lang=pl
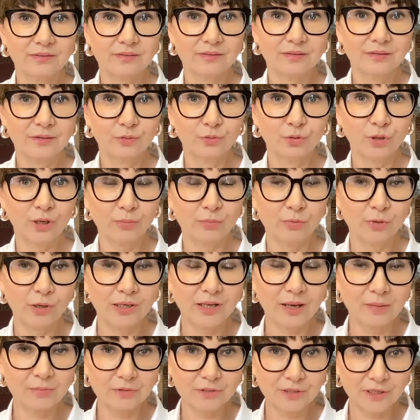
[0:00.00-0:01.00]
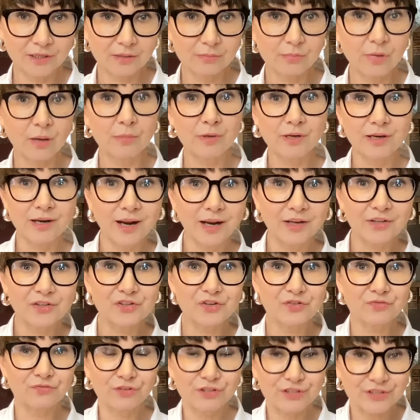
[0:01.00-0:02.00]
i która była dla mnie takim
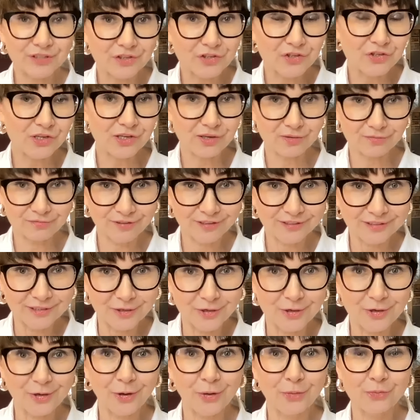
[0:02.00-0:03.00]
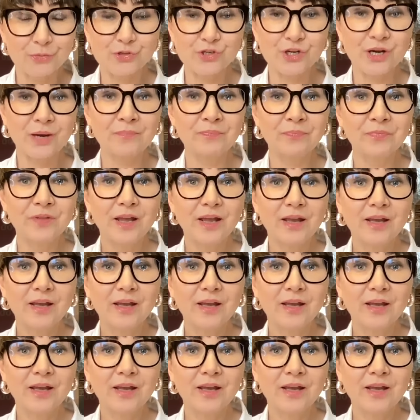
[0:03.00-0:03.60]
amerykańskim wyznacznikiem fajnego coacha.